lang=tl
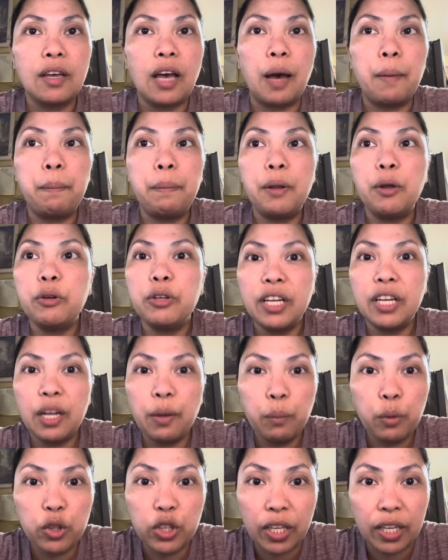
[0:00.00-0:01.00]
Upload na
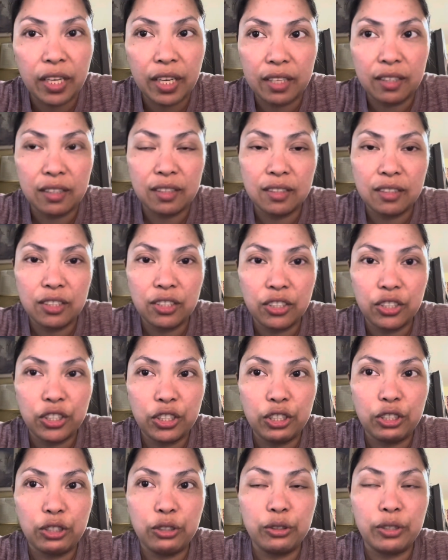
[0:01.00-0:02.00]
namo tanan,
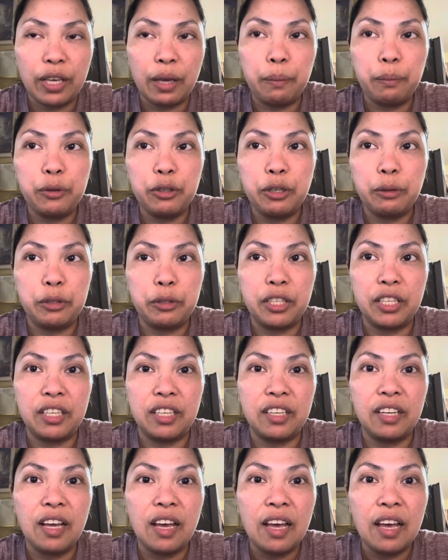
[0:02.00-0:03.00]
you know, gi-upload na mo
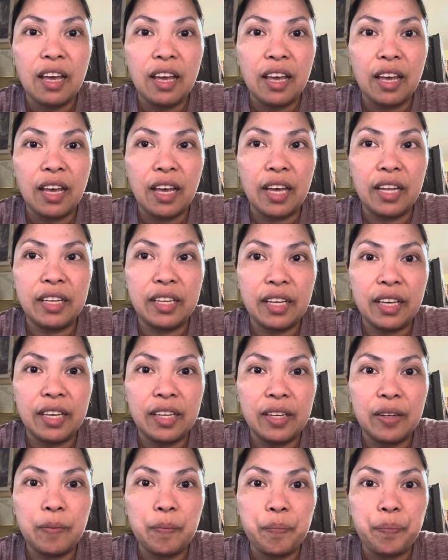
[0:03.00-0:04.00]
tanan. And
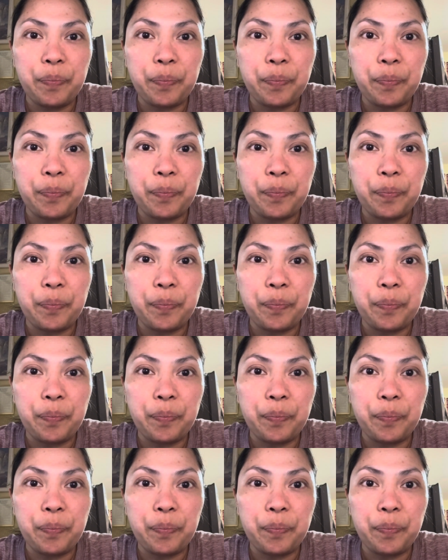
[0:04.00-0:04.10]
then,